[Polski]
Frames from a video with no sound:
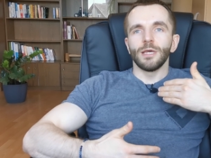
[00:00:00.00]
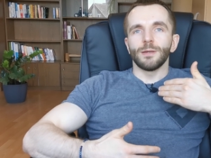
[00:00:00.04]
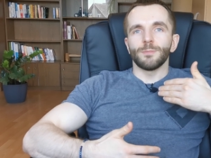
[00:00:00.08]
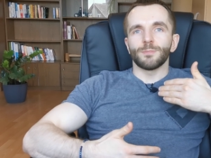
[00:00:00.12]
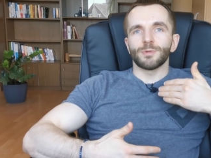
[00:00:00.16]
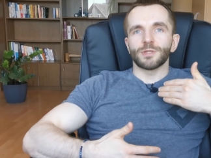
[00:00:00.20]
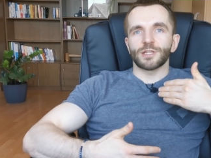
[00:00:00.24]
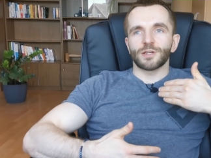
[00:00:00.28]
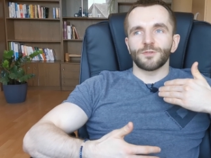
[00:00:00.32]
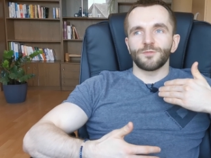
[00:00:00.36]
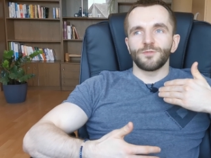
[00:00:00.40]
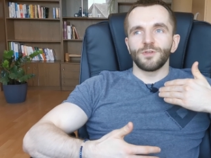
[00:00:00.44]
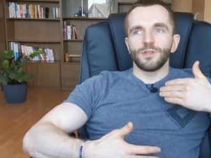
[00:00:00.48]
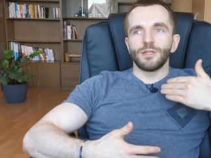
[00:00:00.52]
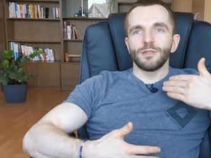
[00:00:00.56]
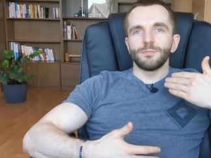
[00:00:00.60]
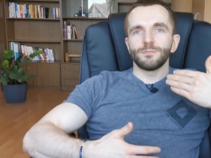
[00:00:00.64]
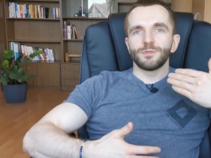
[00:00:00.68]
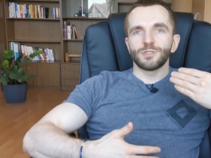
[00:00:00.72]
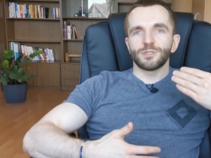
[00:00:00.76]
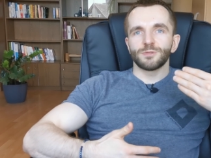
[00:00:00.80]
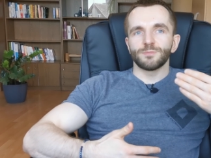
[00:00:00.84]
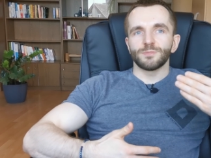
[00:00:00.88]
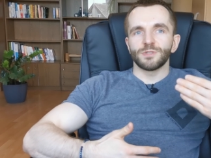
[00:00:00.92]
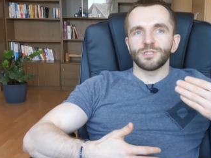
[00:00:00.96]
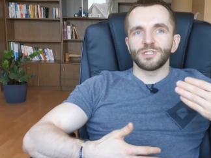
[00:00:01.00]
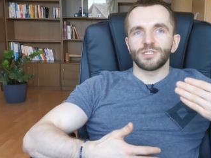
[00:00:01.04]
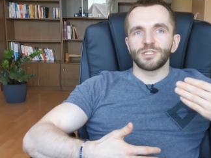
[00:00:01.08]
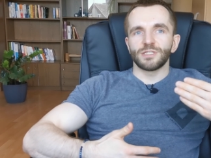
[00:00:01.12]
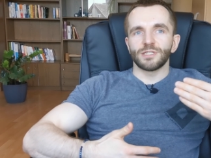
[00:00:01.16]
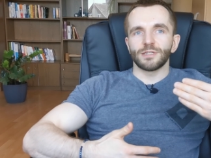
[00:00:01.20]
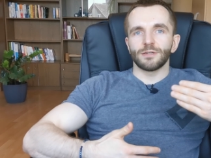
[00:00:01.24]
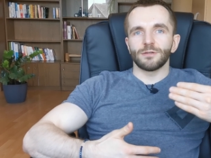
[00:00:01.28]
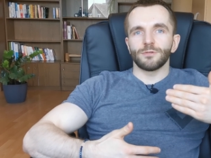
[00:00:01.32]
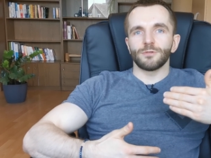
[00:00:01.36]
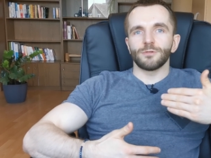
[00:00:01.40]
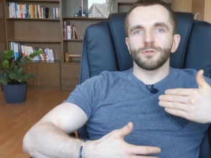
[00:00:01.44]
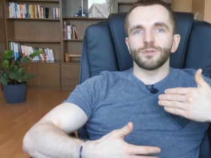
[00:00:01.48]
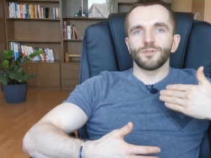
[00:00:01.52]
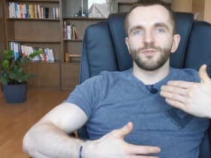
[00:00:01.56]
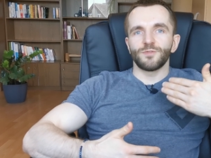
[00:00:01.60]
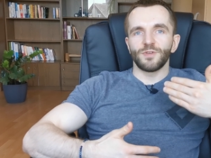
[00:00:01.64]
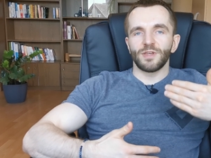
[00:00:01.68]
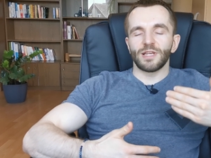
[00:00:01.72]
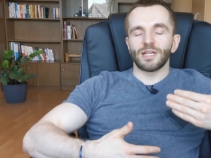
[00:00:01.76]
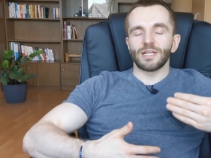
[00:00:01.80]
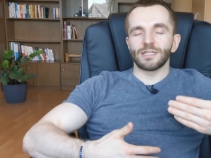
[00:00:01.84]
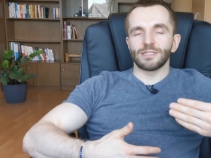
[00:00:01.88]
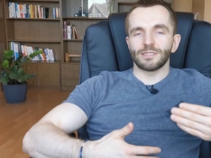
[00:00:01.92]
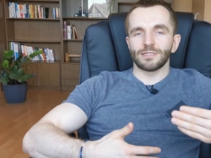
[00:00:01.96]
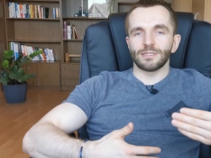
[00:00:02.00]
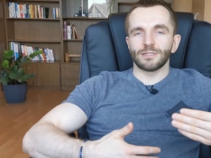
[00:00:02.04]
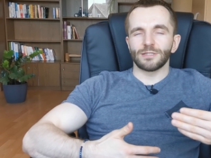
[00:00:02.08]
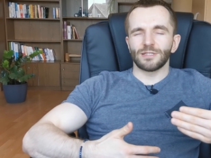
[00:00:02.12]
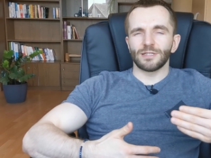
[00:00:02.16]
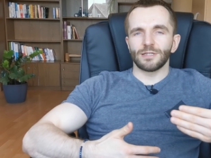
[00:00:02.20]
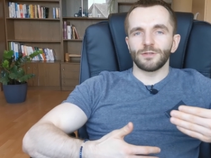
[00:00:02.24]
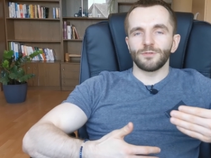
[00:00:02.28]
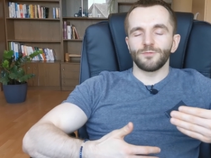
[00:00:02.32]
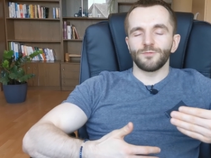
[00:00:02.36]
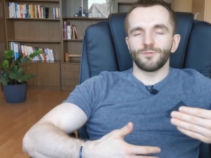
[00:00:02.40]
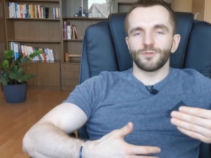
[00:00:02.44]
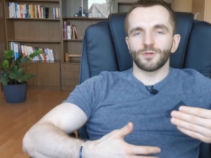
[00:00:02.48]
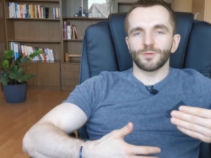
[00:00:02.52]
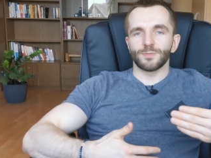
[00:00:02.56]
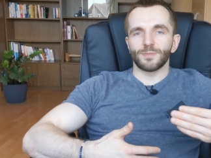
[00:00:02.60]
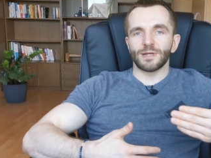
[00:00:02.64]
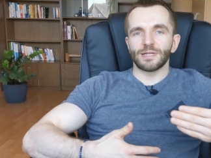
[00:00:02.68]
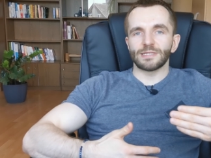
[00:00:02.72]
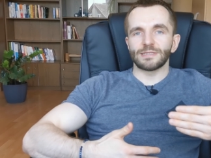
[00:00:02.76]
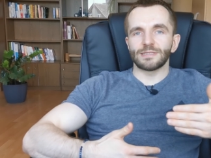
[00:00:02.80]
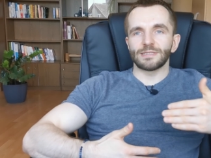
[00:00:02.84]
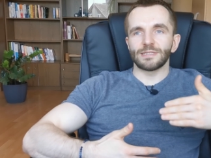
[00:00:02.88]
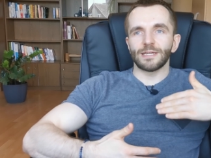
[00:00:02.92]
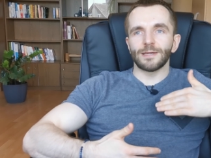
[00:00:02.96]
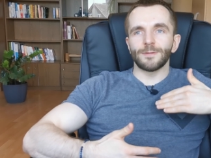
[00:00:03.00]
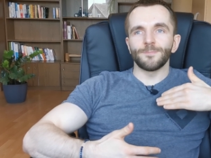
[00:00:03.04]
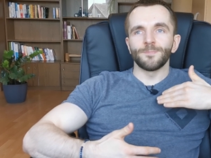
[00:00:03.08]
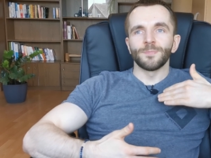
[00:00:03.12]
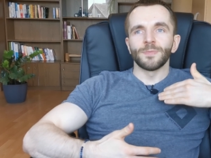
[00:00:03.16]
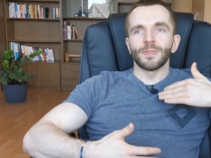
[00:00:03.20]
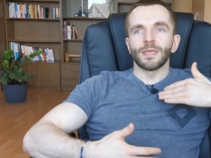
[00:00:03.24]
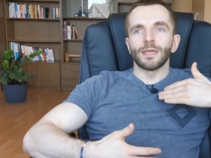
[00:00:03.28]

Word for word: potrafilibyśmy się otwierać na te informacje,